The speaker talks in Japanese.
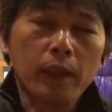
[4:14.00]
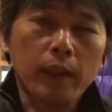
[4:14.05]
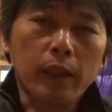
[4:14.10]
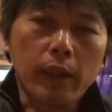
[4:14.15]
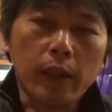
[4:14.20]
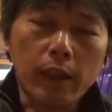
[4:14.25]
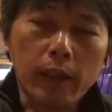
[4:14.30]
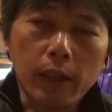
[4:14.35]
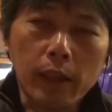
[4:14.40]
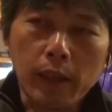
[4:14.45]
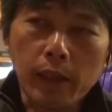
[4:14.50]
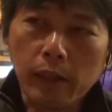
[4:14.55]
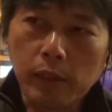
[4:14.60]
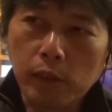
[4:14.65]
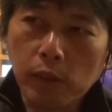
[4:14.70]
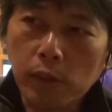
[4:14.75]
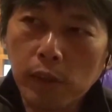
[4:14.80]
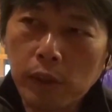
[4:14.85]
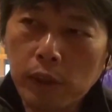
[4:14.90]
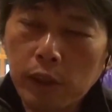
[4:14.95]
えー、
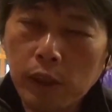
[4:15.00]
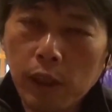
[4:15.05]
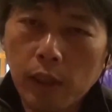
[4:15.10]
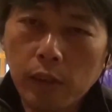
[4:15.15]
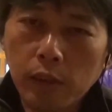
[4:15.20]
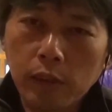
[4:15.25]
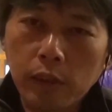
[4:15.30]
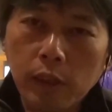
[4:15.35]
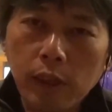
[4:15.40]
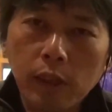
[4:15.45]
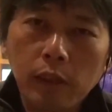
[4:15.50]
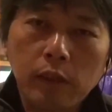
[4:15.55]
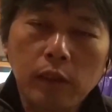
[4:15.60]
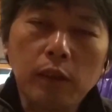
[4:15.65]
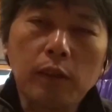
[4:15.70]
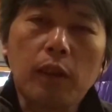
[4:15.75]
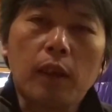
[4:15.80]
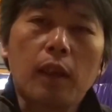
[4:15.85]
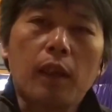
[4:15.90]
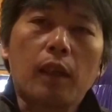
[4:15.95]
一応1月2月
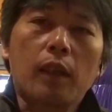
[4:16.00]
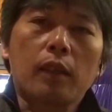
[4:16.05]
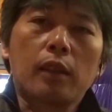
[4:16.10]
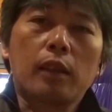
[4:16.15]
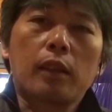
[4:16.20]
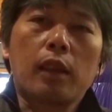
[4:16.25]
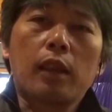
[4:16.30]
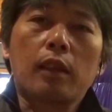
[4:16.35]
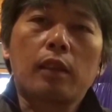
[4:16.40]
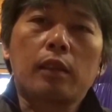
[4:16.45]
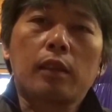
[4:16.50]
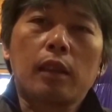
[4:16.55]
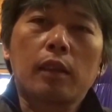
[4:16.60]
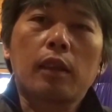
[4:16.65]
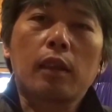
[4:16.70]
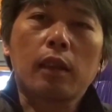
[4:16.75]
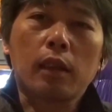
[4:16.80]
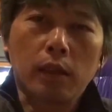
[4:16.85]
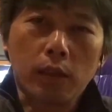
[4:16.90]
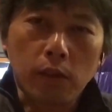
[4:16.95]
には北八ヶ
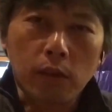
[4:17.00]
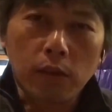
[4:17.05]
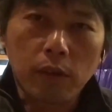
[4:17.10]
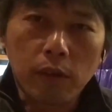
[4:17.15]
岳